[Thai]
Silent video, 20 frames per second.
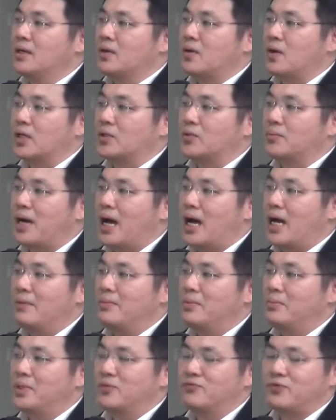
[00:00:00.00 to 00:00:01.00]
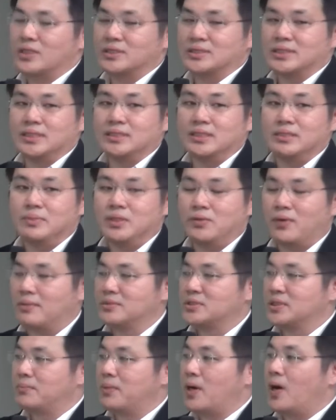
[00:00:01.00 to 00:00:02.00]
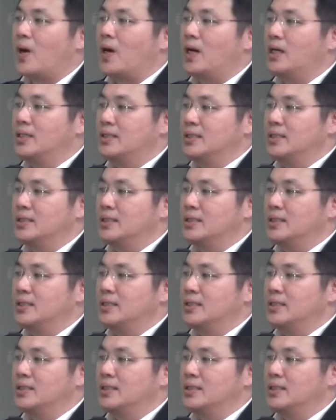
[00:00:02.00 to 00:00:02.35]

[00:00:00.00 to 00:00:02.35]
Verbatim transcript: ของอนุภาคให้มันมีฟังก์ชันที่มีความจำเพาะ